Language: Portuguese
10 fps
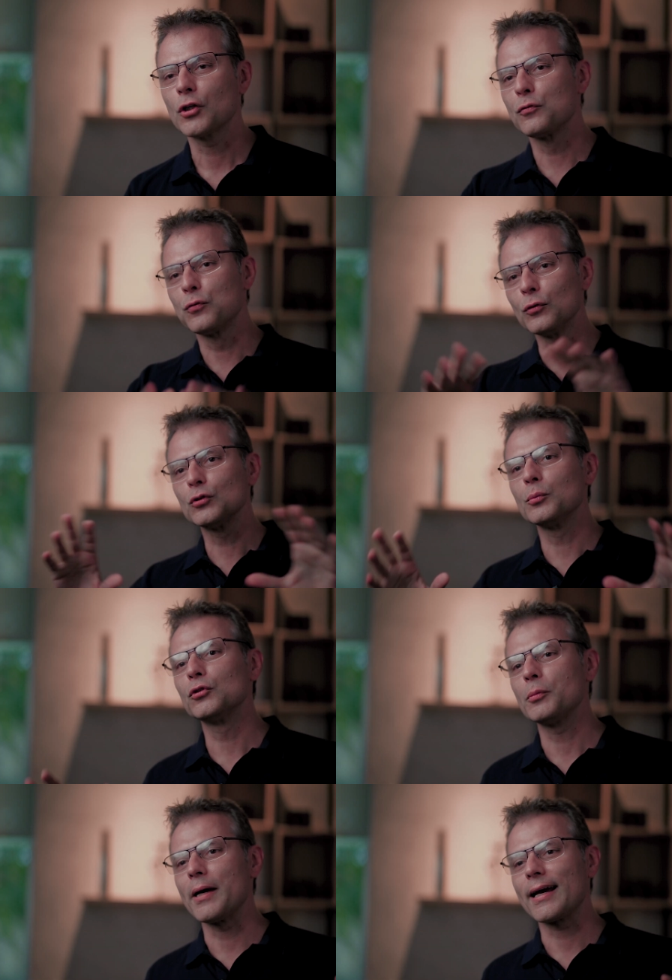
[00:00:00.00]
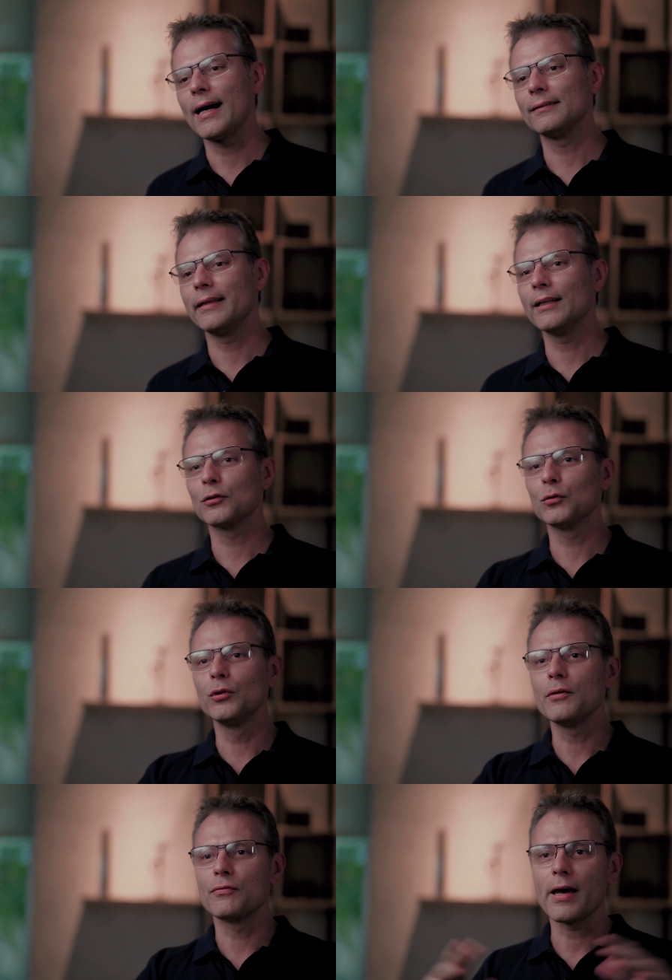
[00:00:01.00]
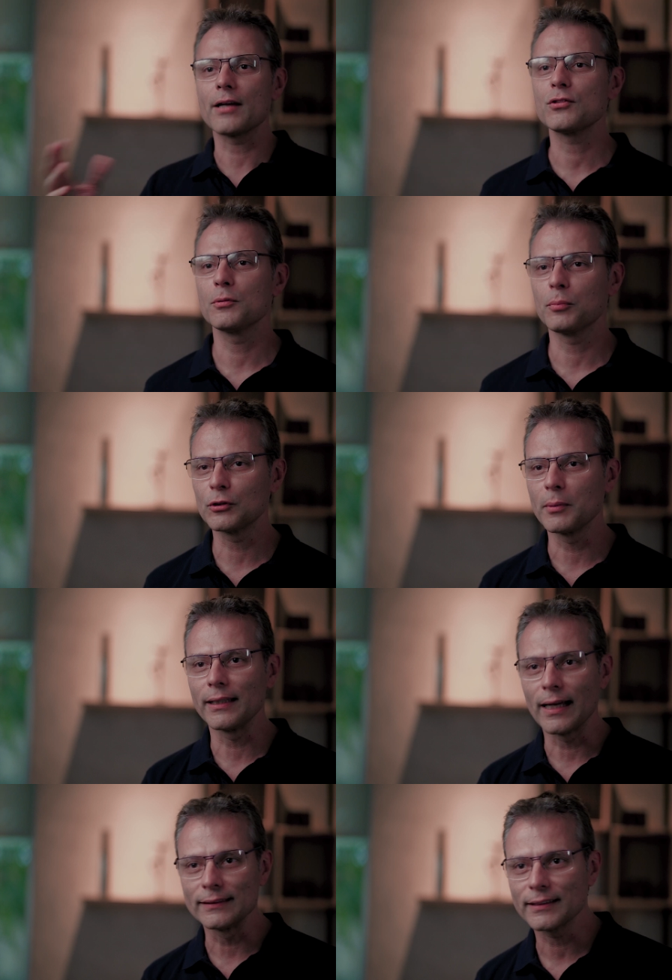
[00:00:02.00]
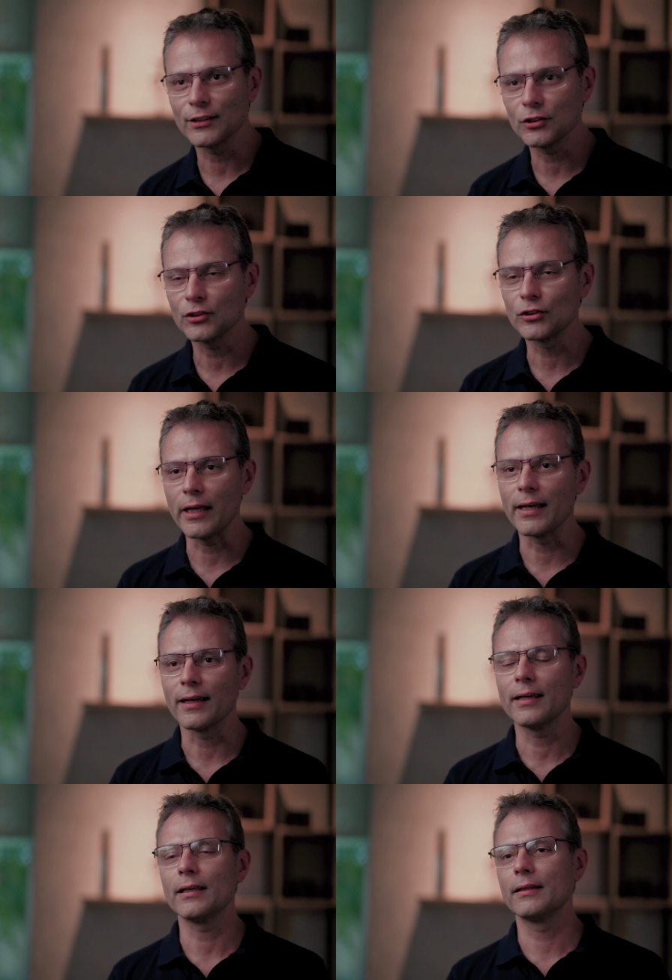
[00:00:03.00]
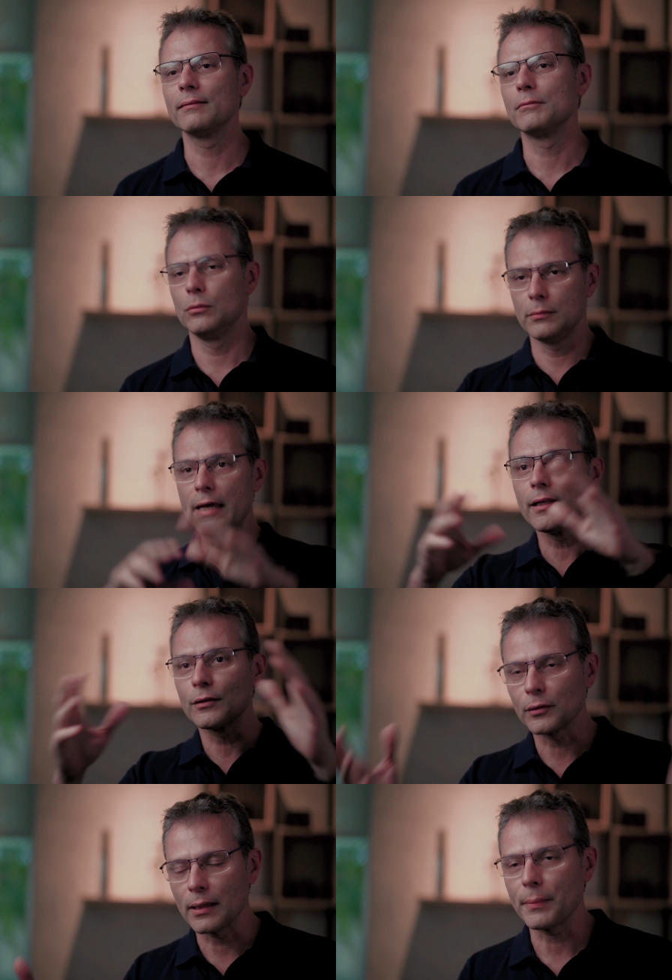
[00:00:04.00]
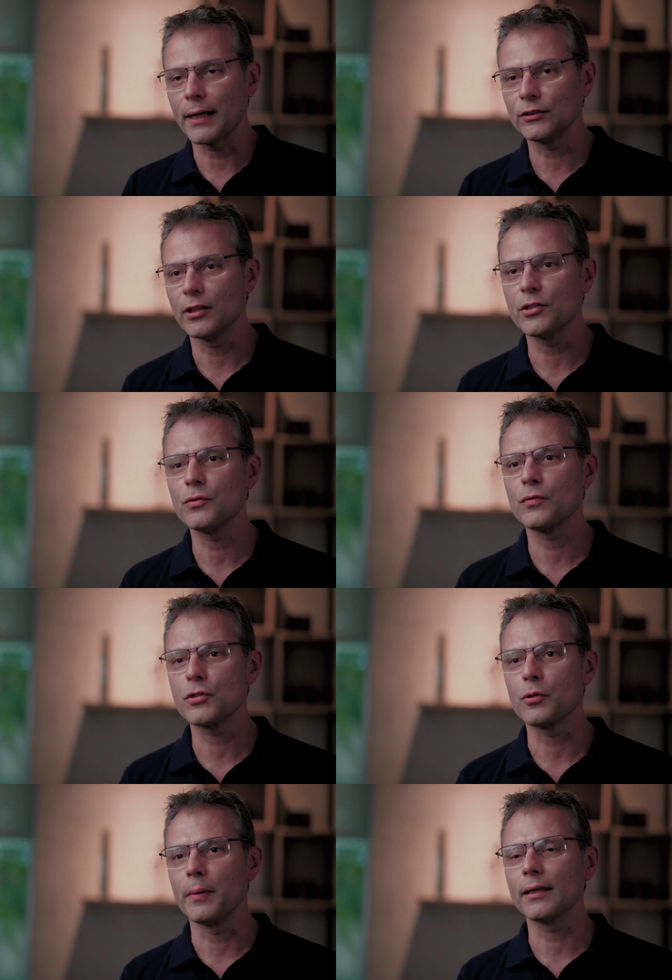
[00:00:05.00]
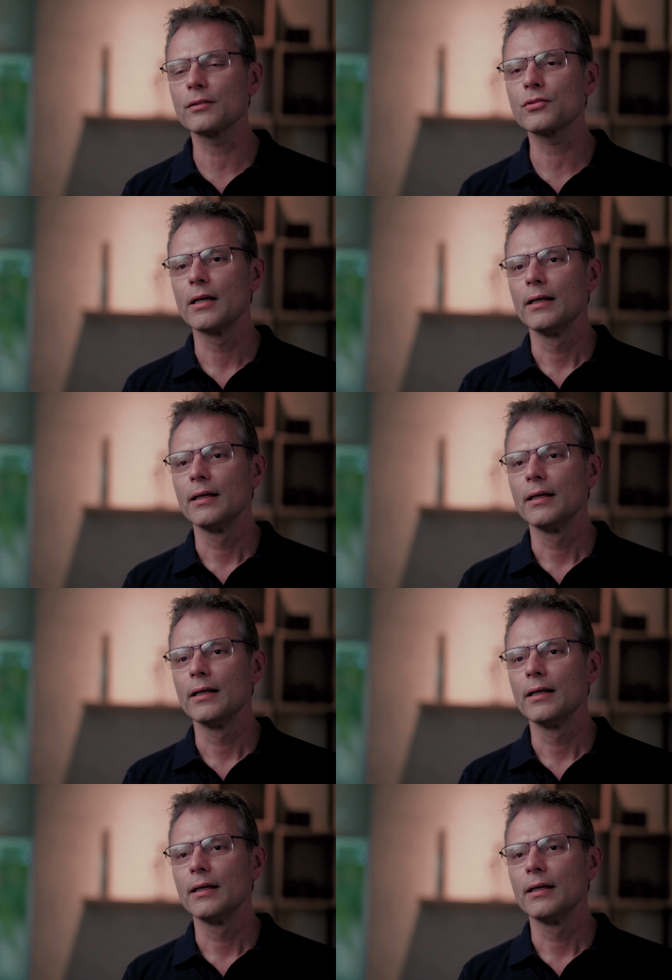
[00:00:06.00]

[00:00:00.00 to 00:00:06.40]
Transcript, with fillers: Acho que fundos multimercado, dentro do universo de possibilidades que a gente tem aqui dentro da parte ali de investimentos,